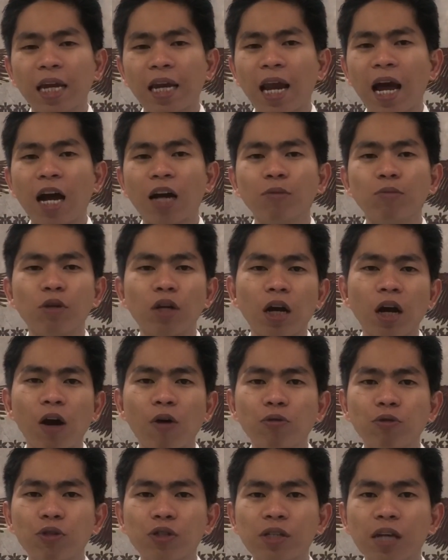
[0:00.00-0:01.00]
kailangan mo ng
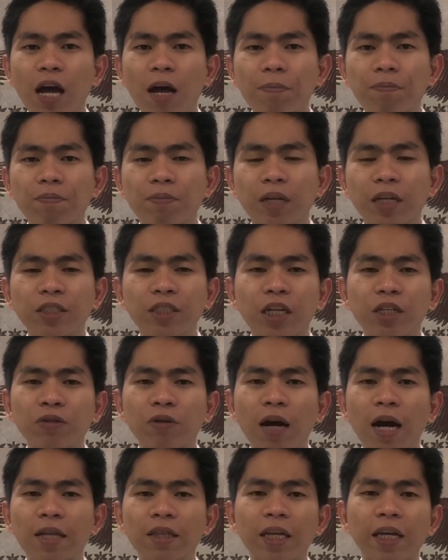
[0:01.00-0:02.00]
kausap, nandyan
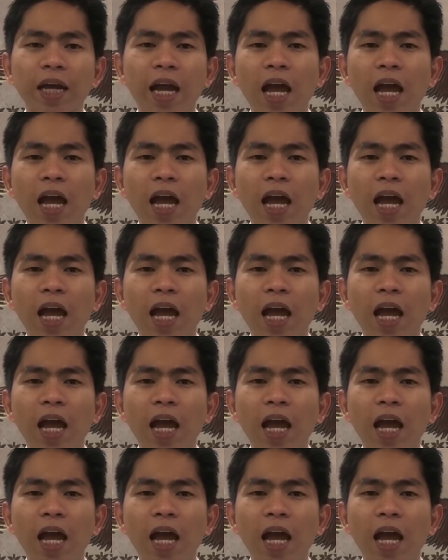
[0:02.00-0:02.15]
yung ating